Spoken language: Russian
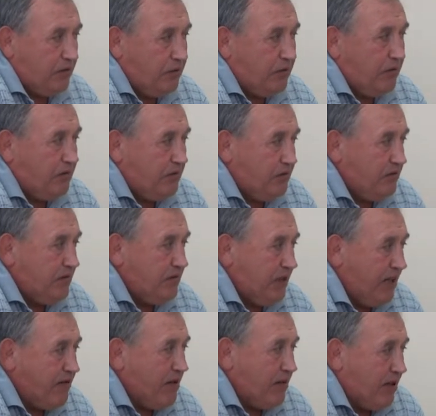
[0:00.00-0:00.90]
Ну,
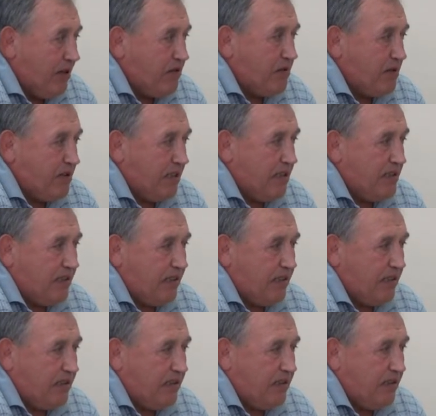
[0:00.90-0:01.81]
я вам хочу
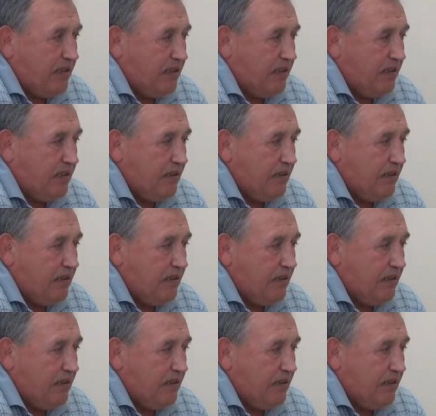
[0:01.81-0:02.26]
сказать,